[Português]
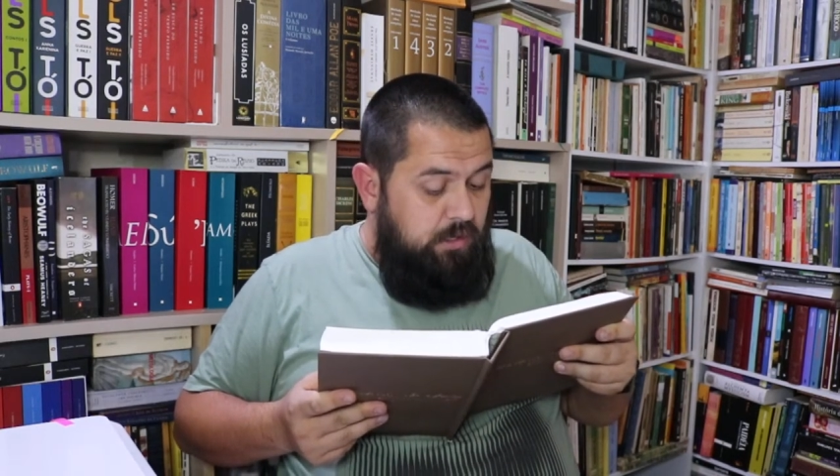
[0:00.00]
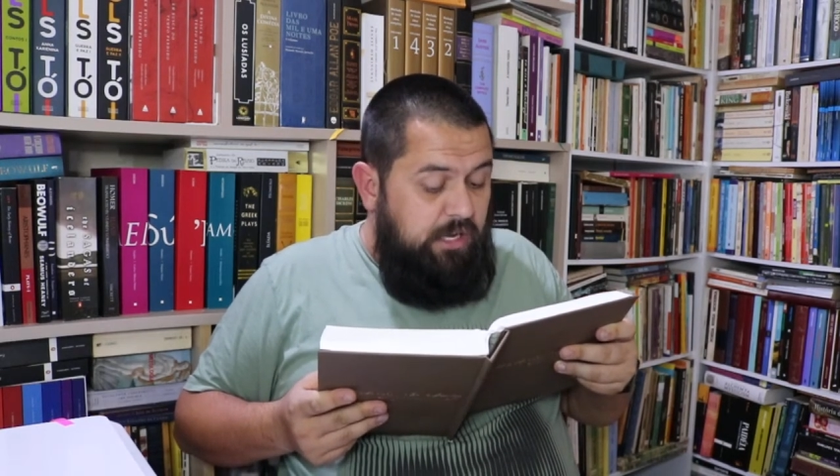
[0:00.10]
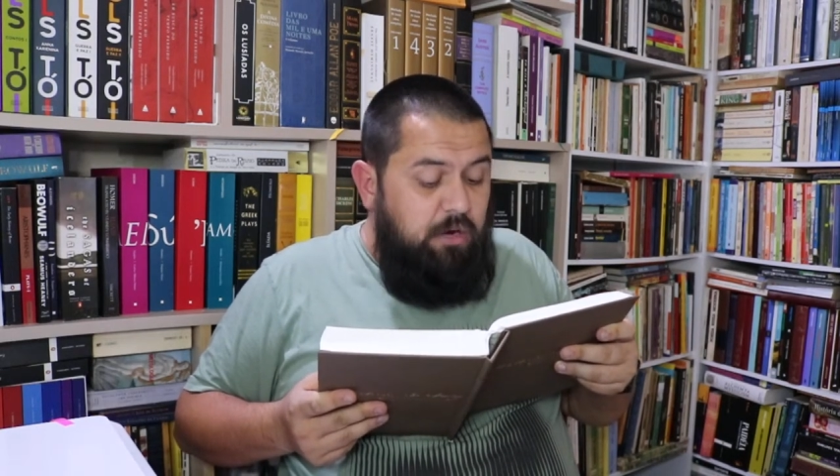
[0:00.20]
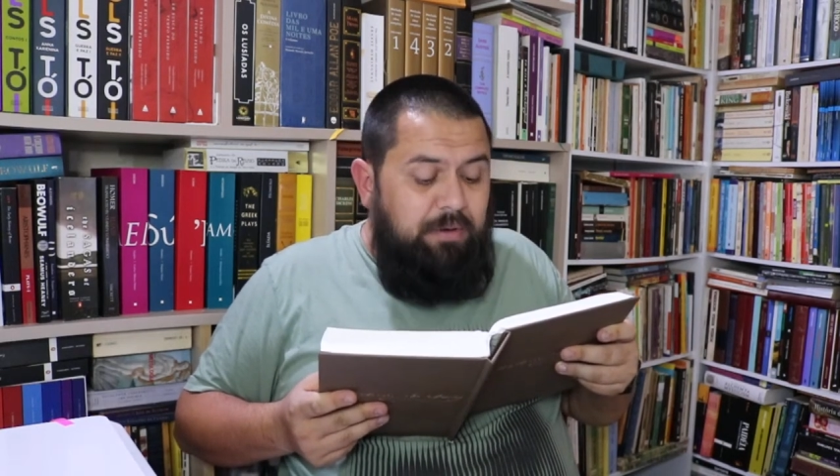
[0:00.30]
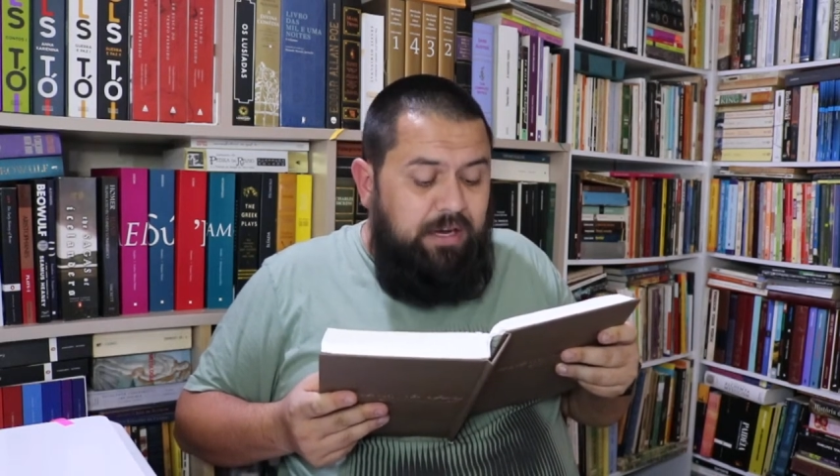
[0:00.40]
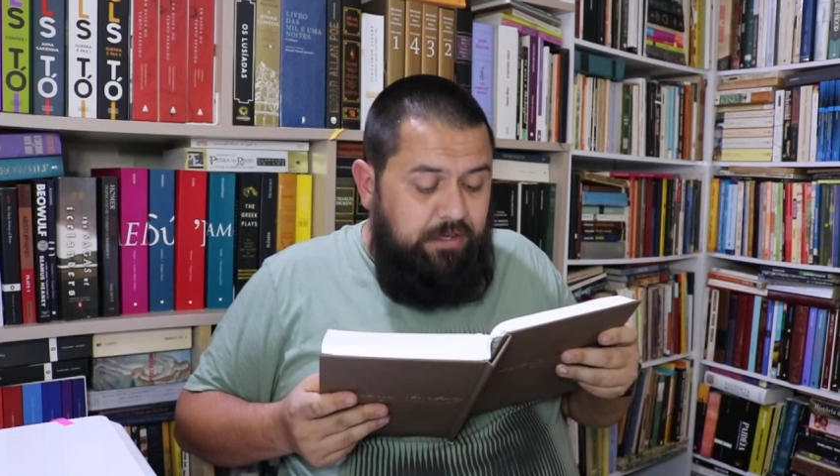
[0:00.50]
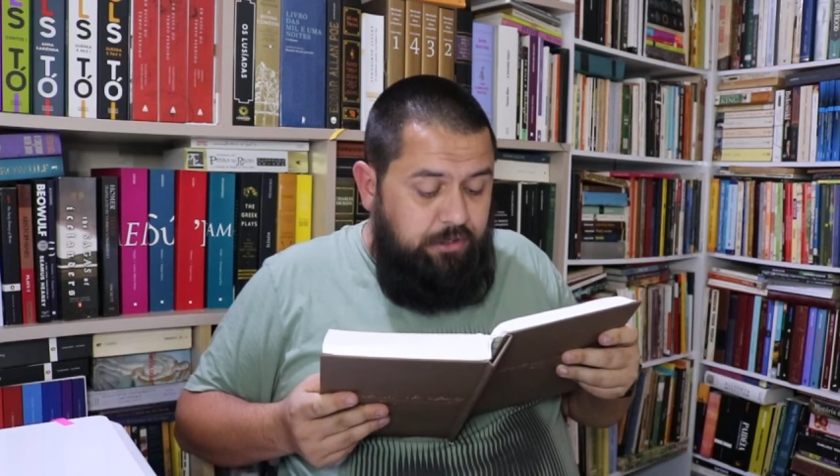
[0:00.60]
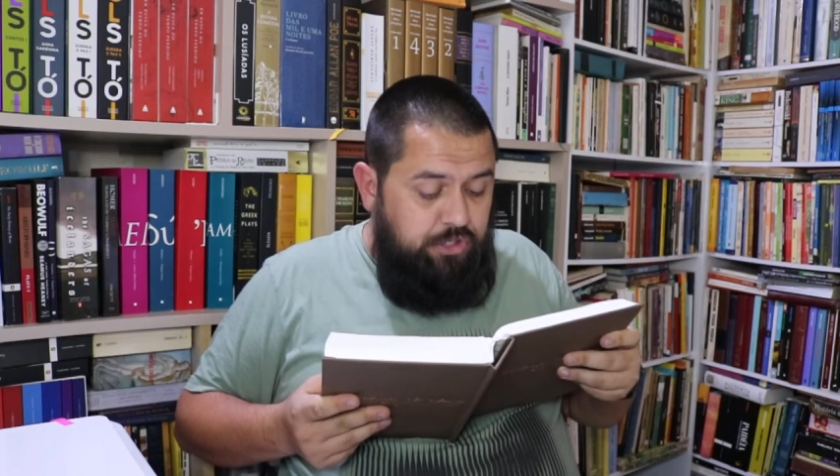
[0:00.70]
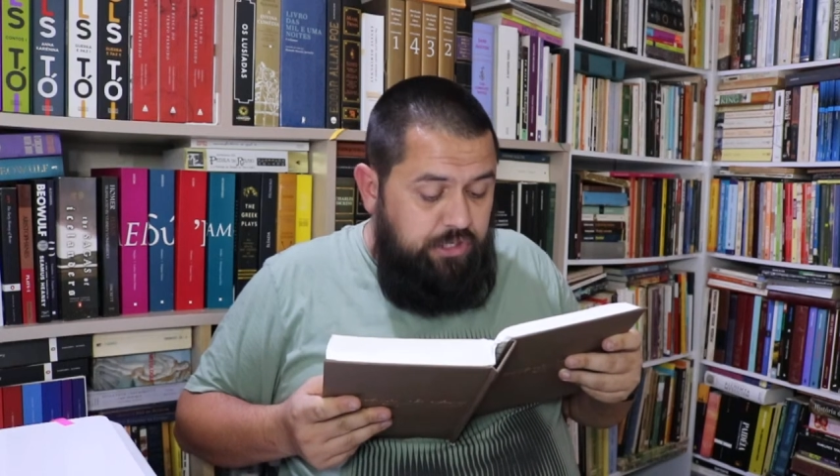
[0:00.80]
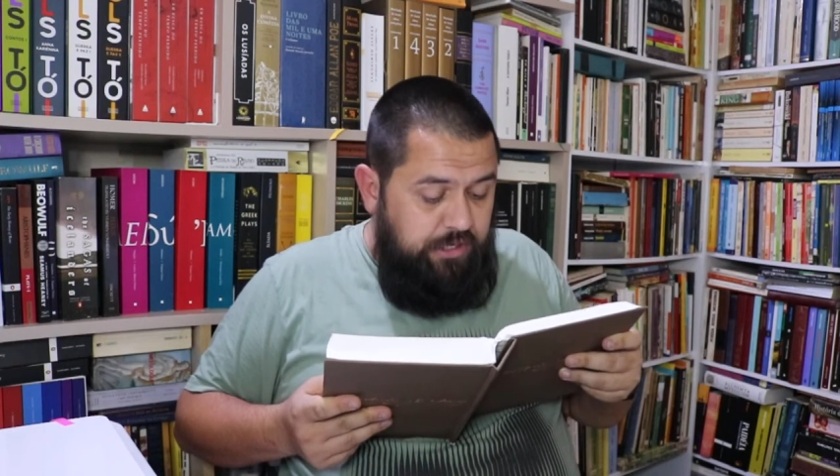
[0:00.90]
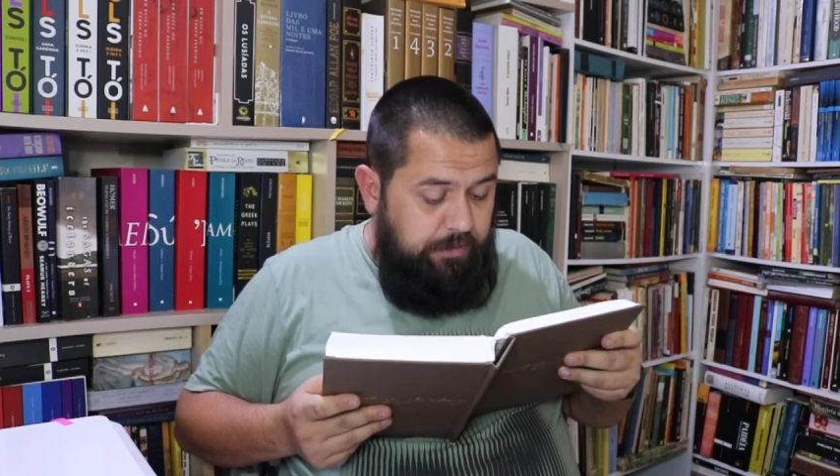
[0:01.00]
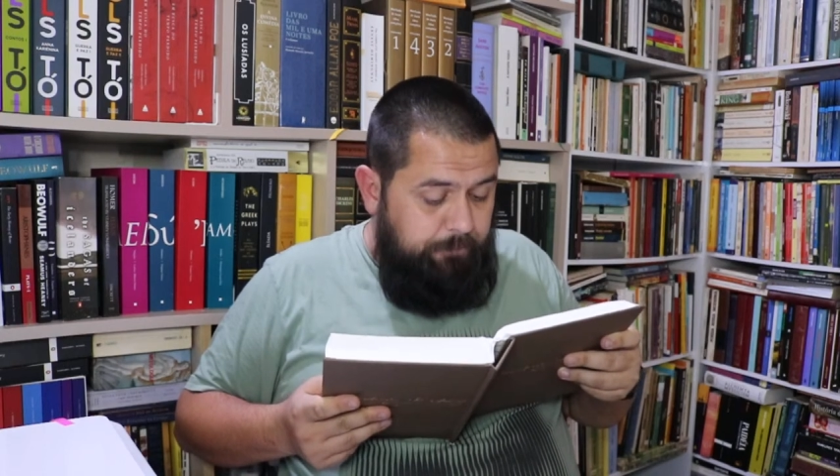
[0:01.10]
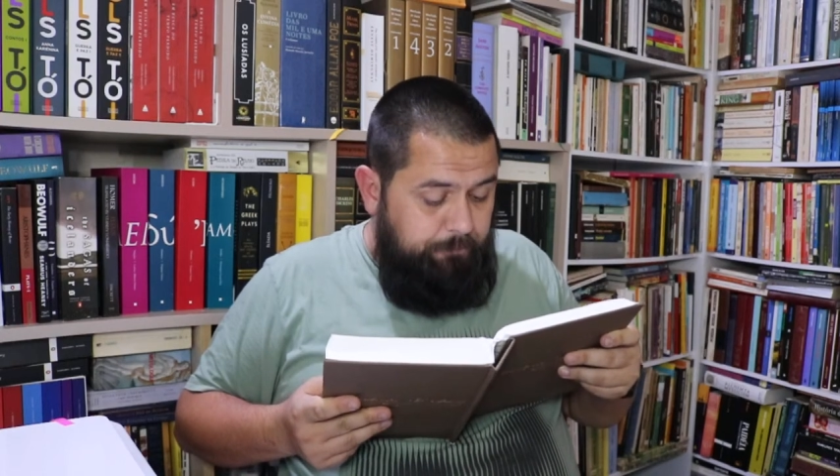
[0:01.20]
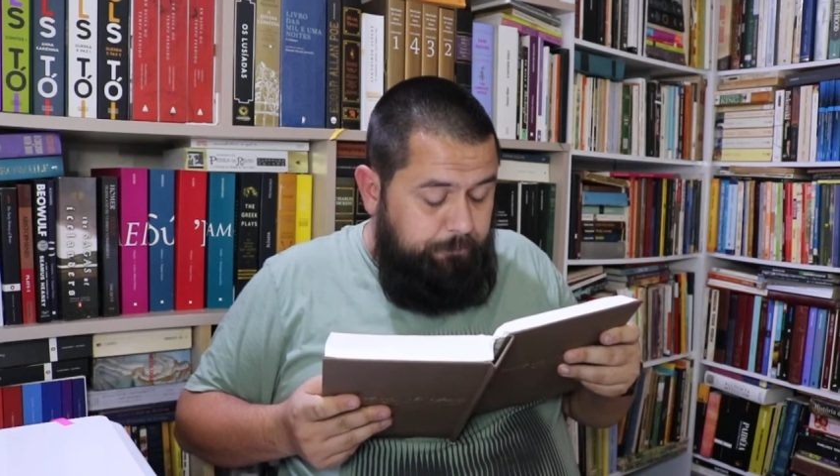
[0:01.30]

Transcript: Quer uma garantia?